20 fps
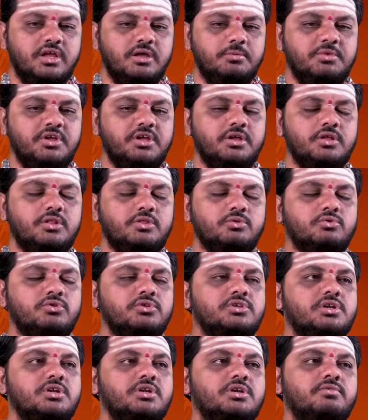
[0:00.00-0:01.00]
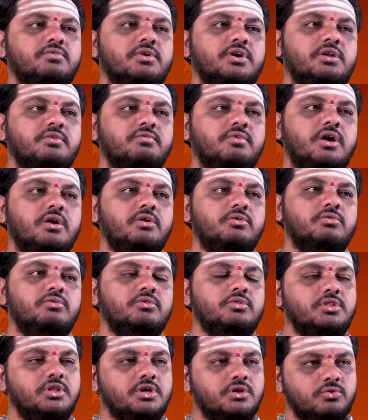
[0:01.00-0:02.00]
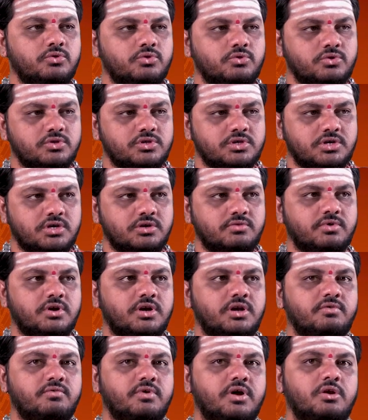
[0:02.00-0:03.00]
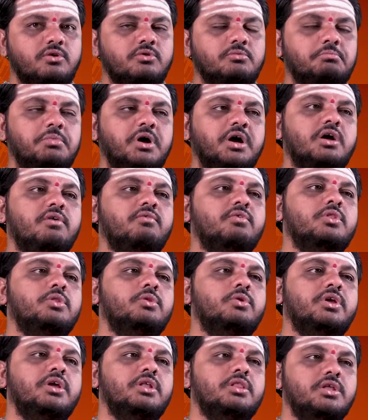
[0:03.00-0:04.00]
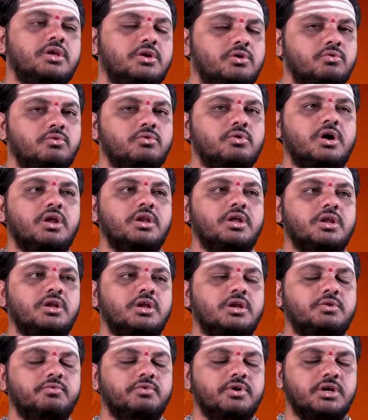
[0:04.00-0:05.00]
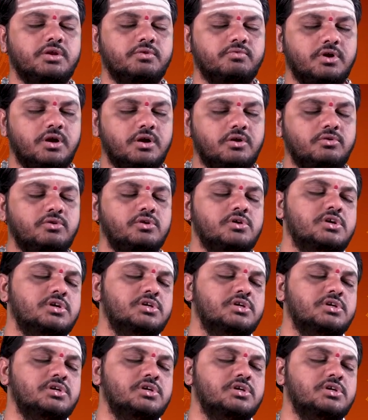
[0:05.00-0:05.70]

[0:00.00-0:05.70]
ఏమీ తోచనటువంటి వాళ్ళు దిక్కు తోచనటువంటి వాళ్ళు భగవంతుడే దిక్కు అనేటువంటి వాళ్ళు